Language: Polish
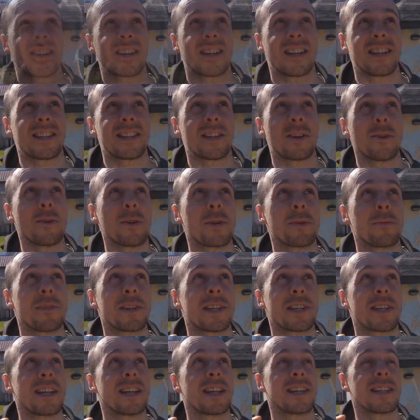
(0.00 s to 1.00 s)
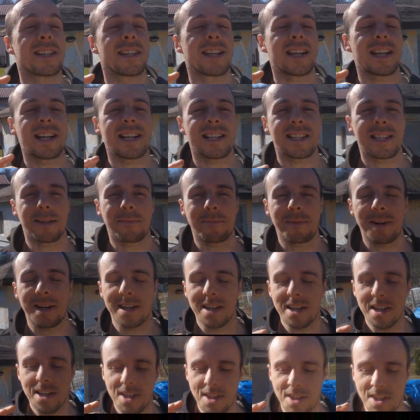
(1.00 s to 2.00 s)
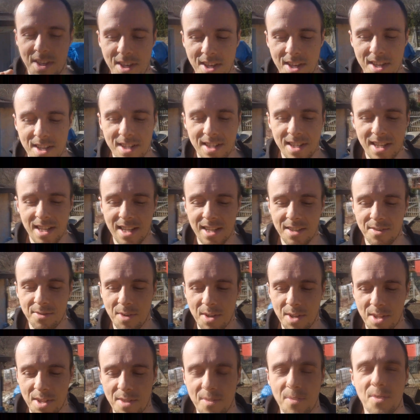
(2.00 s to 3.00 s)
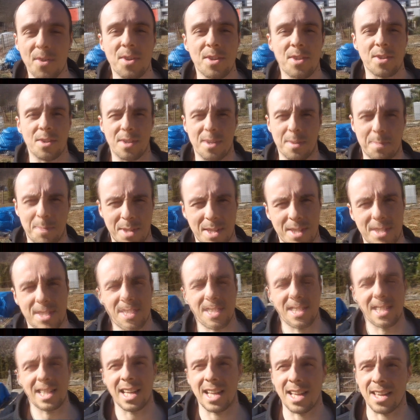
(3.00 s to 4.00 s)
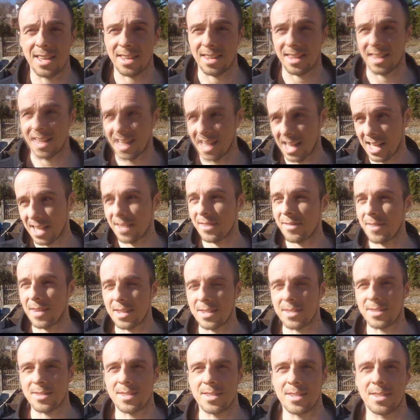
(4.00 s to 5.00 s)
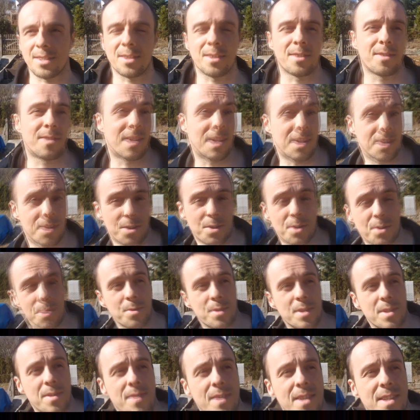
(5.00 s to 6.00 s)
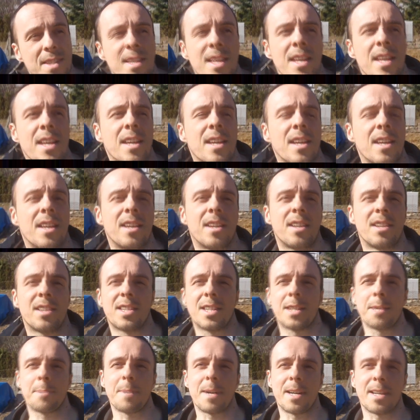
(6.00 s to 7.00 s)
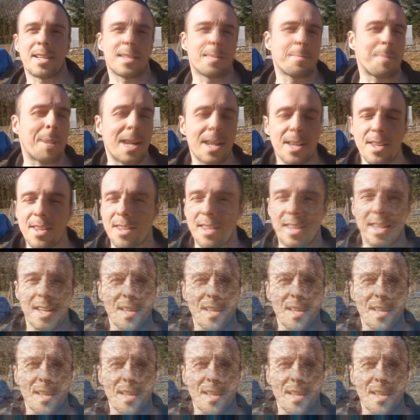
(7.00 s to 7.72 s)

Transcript: Ok, załóżmy, że zaraza ma silne właściwości rozprzestrzeniania się, tak jak twierdzi to większość ludzi, więc trzeba spalić